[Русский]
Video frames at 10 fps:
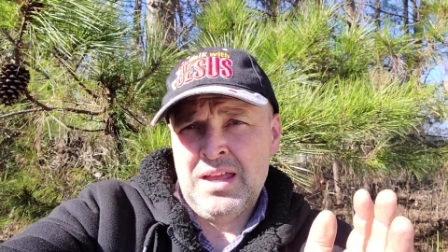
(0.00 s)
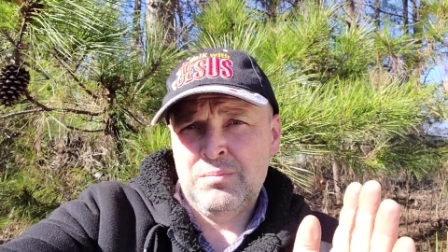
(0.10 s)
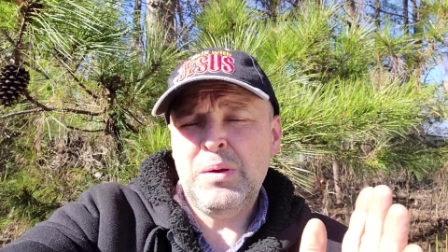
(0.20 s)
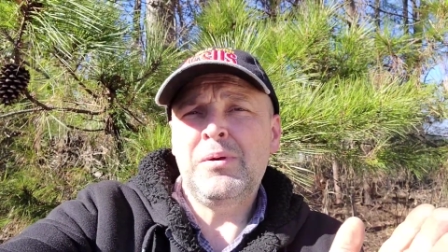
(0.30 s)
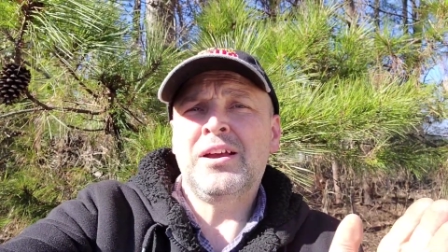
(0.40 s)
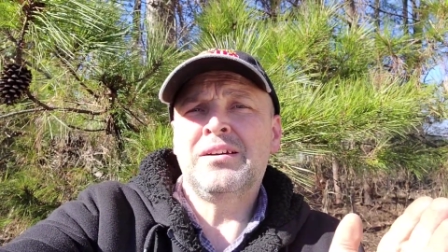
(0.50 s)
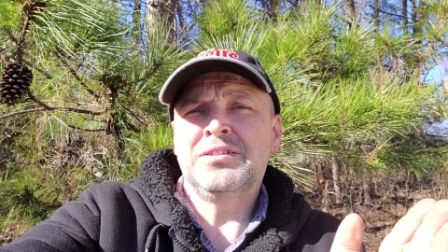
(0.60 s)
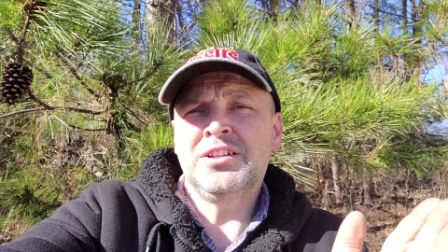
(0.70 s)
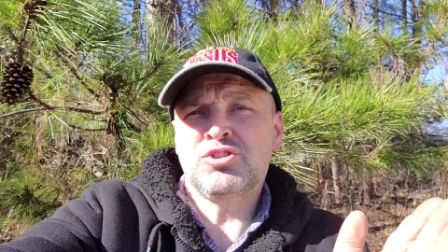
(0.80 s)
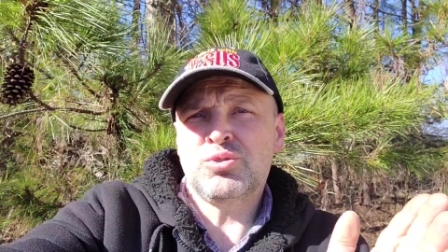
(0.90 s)
Библия
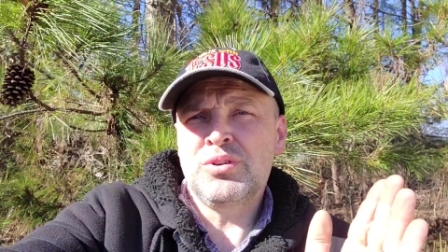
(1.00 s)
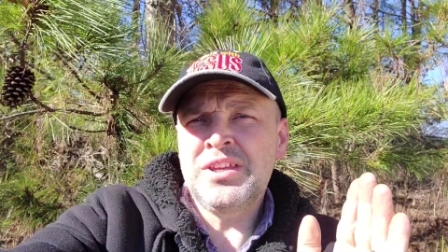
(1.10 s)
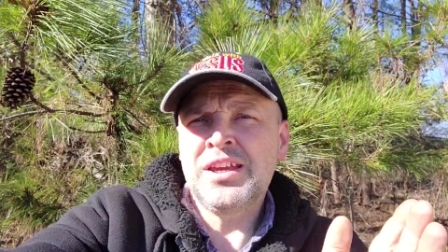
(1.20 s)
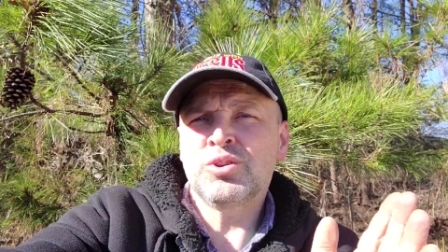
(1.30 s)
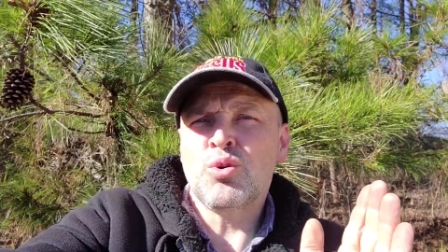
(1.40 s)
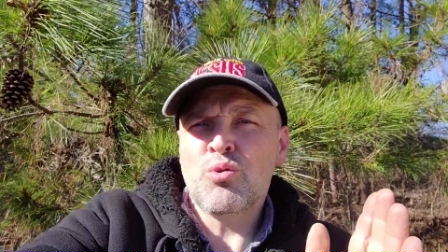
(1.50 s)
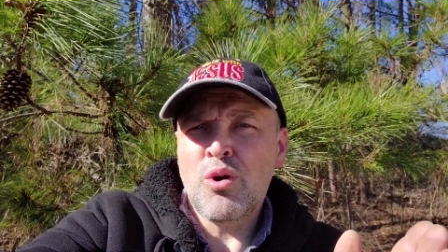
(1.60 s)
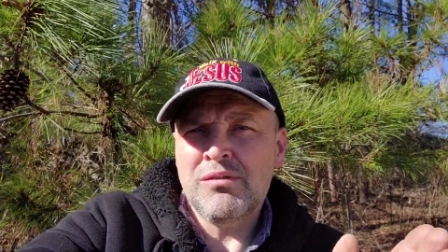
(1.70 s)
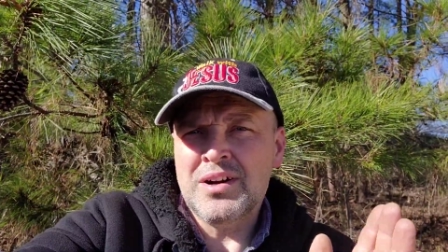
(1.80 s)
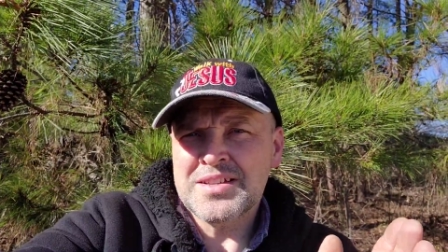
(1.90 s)
говорит, что нет
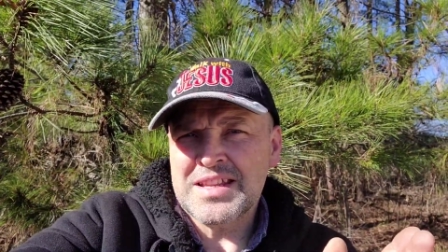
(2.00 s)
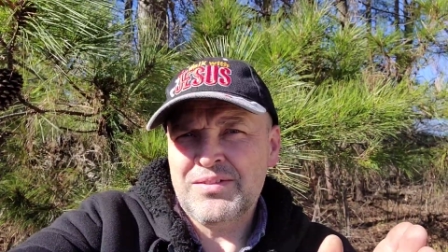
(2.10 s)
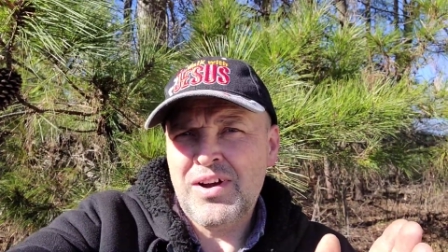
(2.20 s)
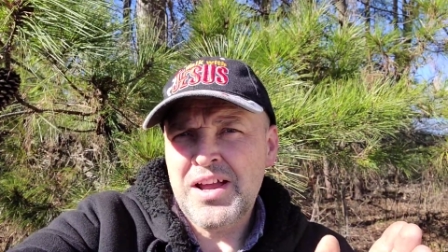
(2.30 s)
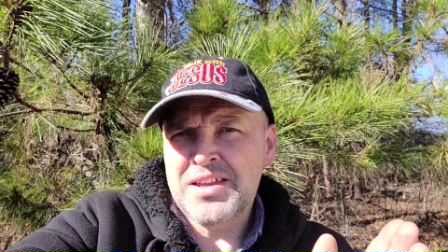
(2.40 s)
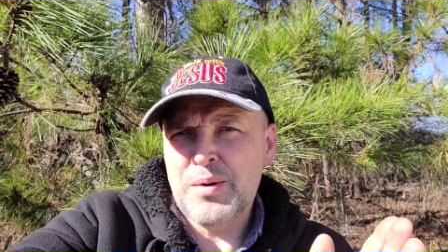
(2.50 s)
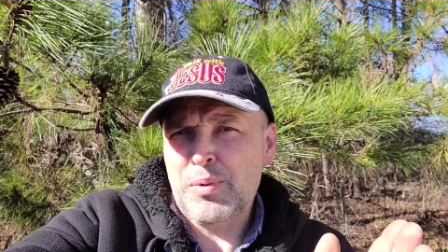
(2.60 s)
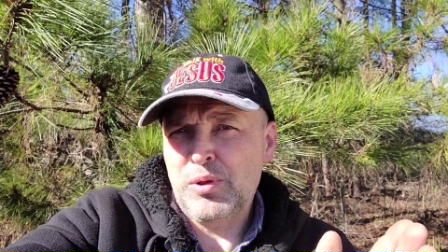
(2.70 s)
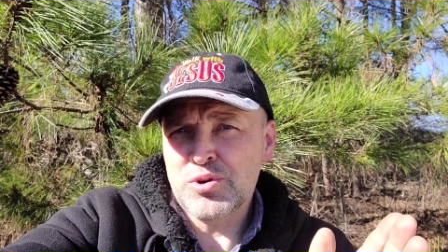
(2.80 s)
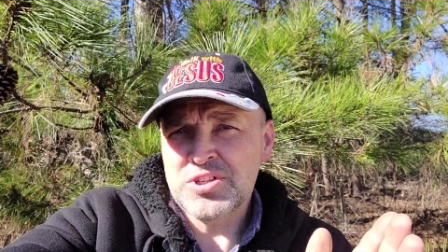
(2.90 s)
другого основания,
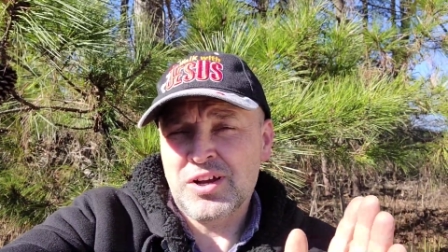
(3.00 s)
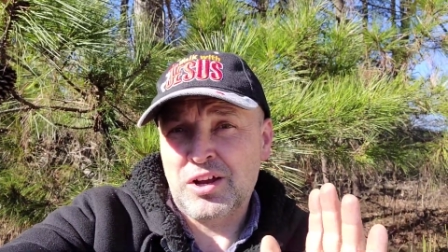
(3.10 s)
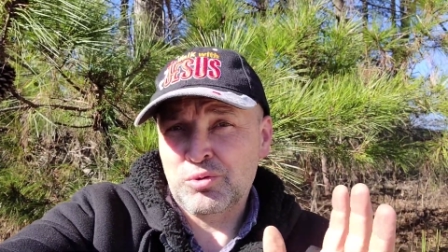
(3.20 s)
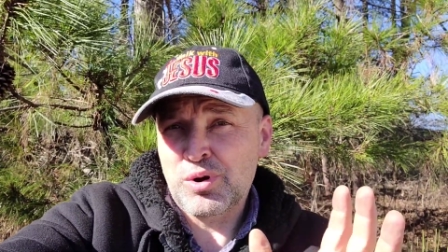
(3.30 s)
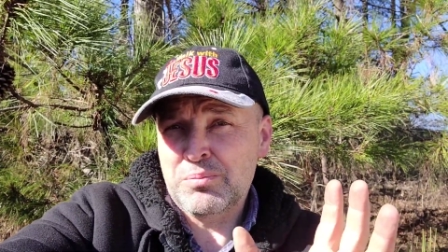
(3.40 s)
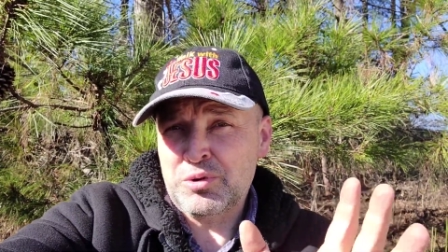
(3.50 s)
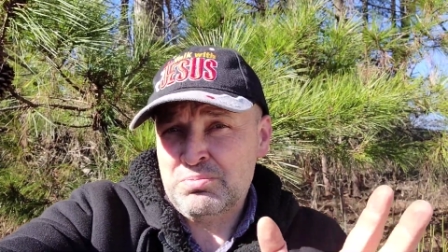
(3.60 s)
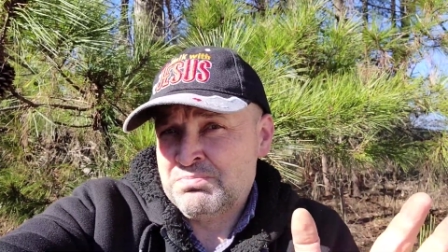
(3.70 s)
положено которым...